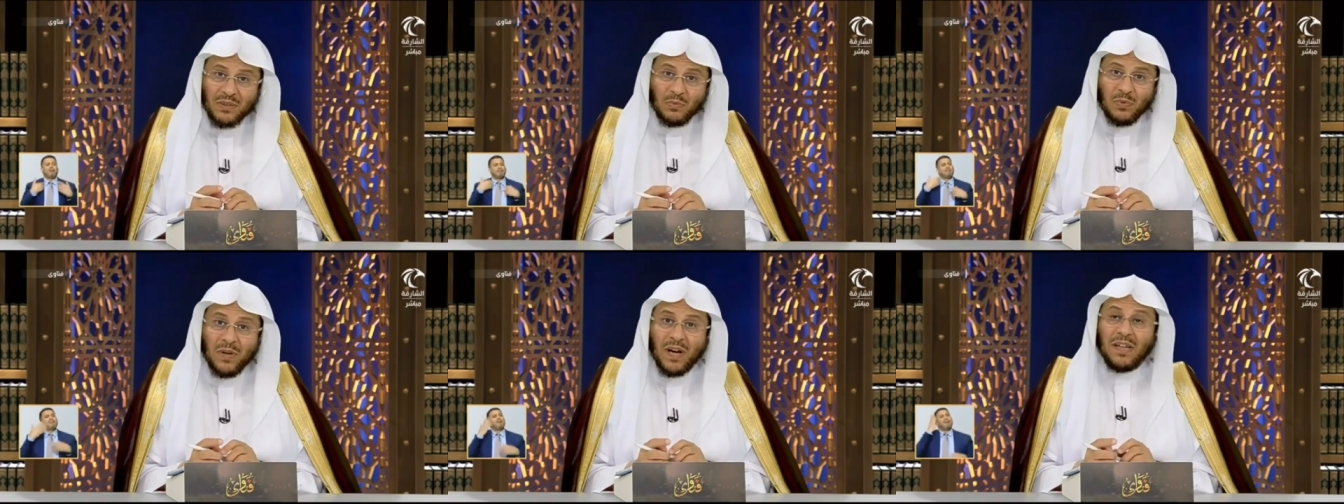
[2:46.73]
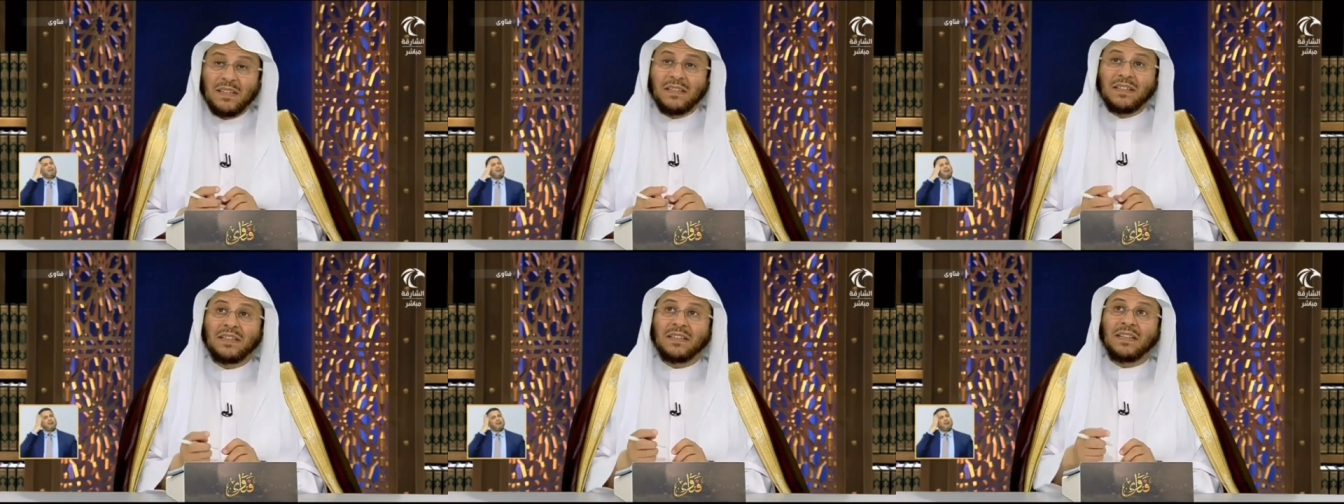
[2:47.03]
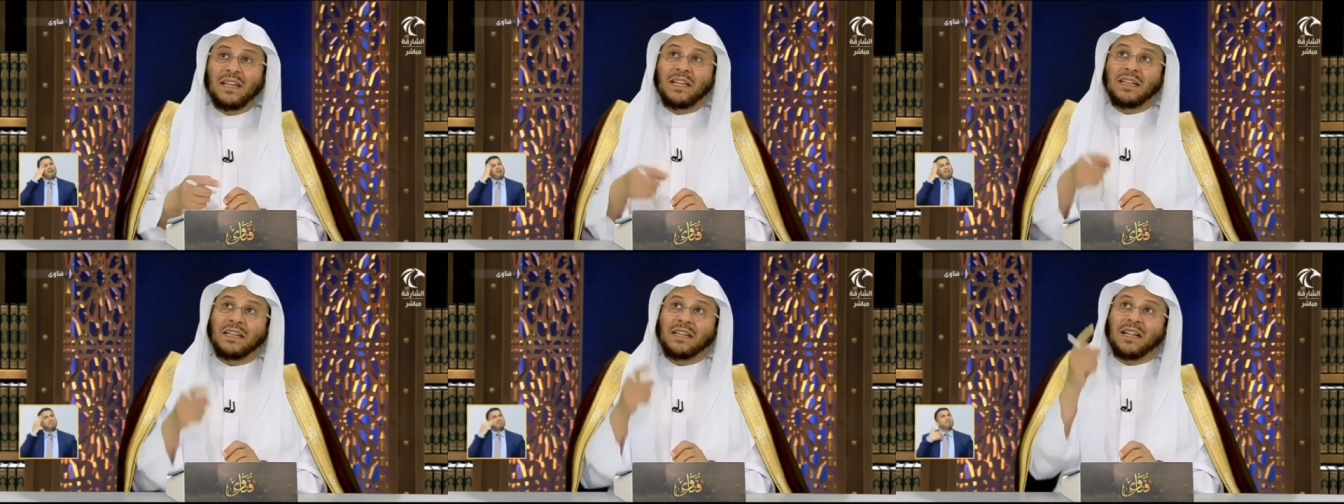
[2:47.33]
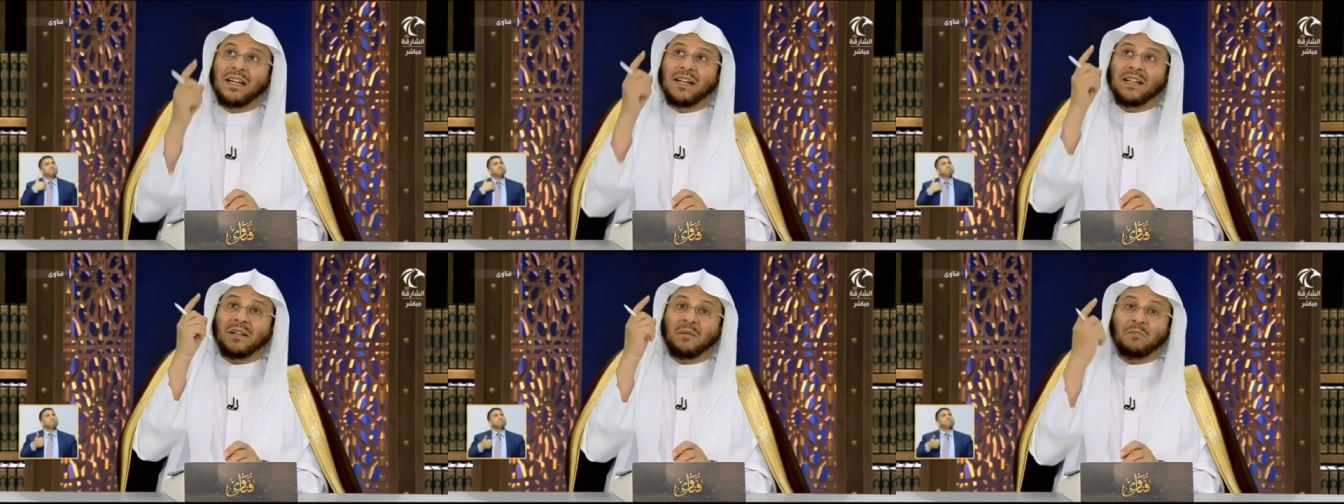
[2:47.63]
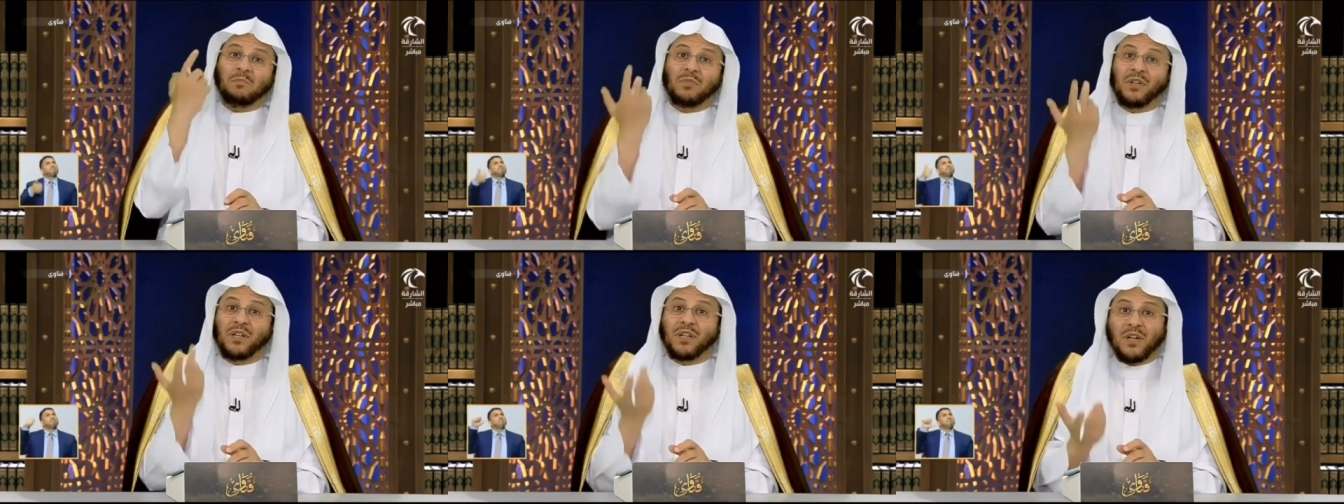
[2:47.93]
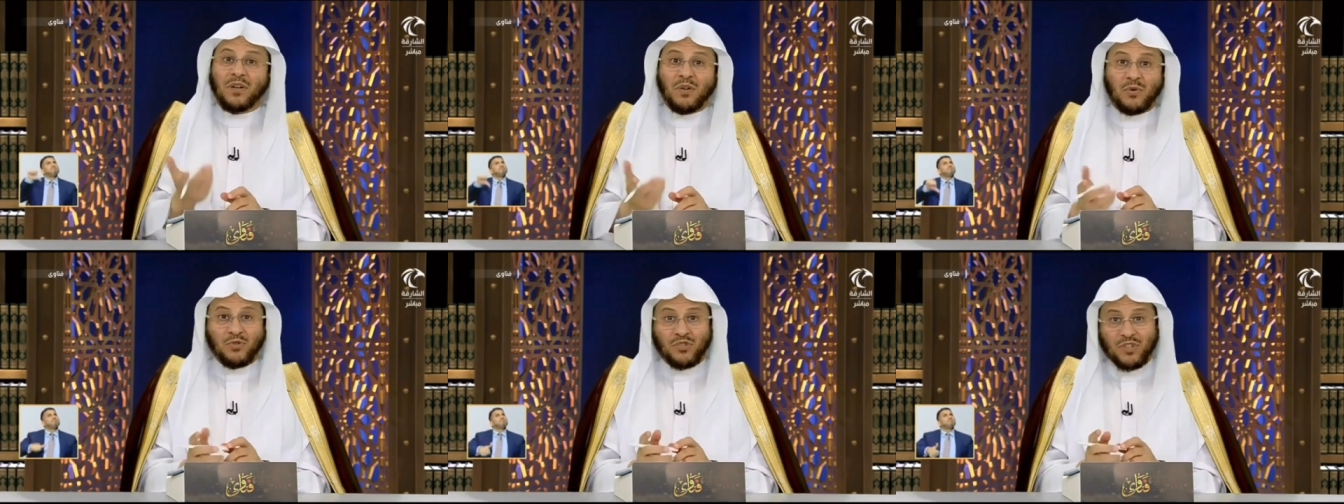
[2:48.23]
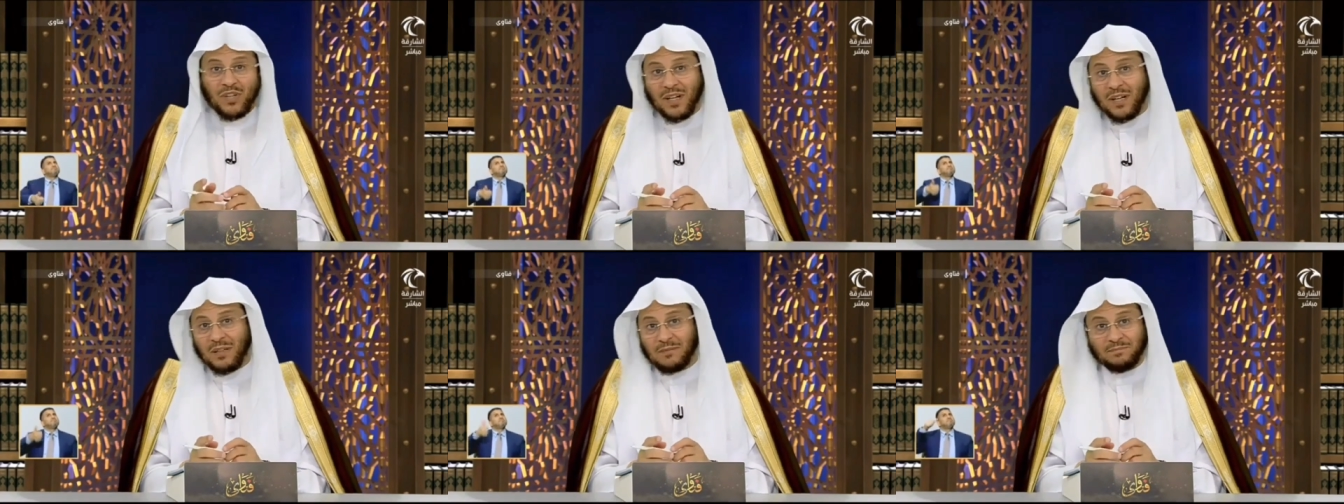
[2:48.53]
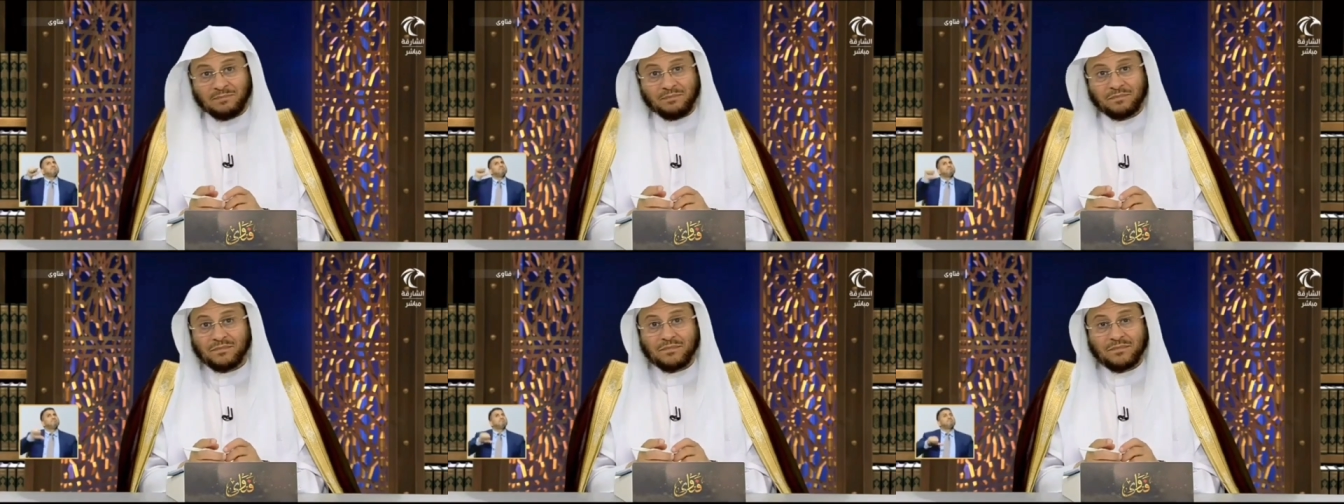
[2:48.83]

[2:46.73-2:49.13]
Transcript: وأن إلى ربك الرجعة